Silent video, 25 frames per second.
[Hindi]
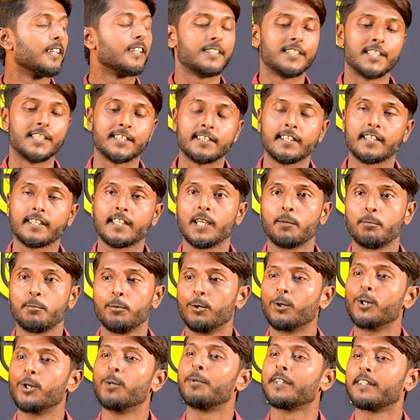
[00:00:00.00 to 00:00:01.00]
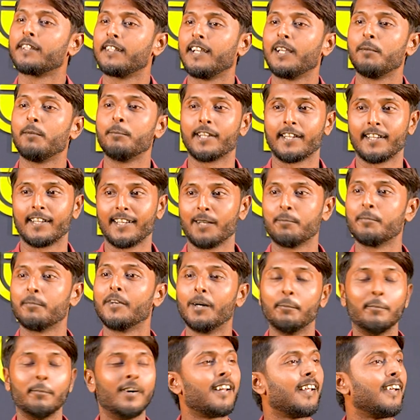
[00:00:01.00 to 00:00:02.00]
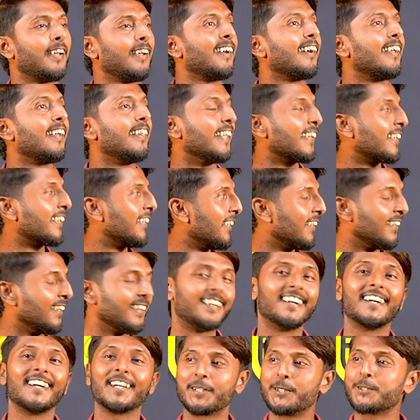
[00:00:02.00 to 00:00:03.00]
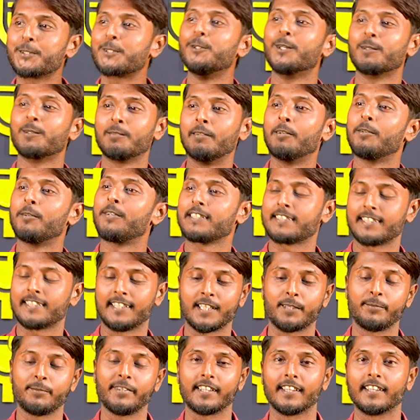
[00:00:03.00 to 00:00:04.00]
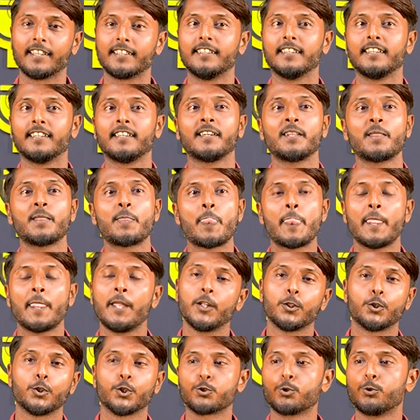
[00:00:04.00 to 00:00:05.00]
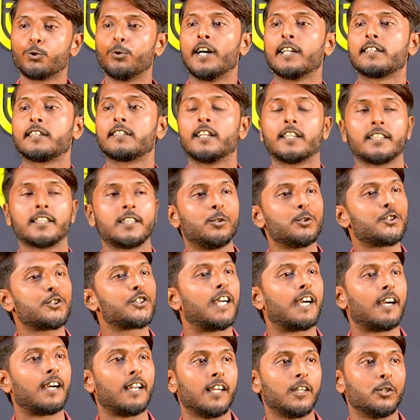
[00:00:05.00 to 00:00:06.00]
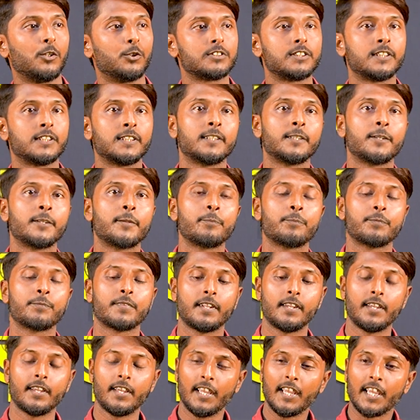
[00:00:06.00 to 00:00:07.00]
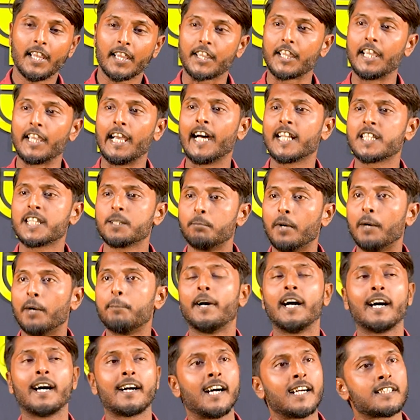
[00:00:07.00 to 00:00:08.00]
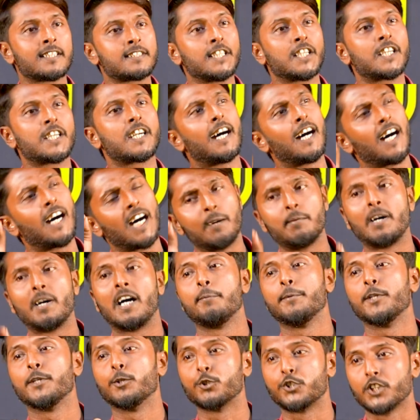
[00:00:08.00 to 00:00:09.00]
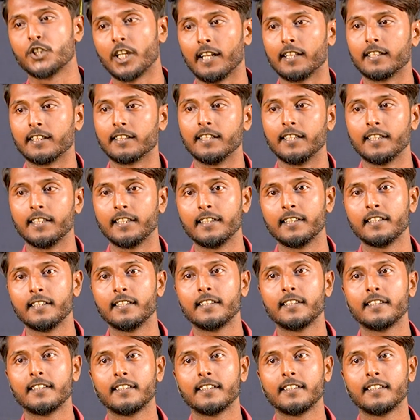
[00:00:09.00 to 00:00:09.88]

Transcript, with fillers: जैसा कि आप लोगों को पता है मेरा नाम अमर है लेकिन कुछ लोग बेवफा शायर भी कहते हैं तो शुरुआत करता हूँ चार लाइनों से कि आज बफा का सिक्का हवा में उछालते हैं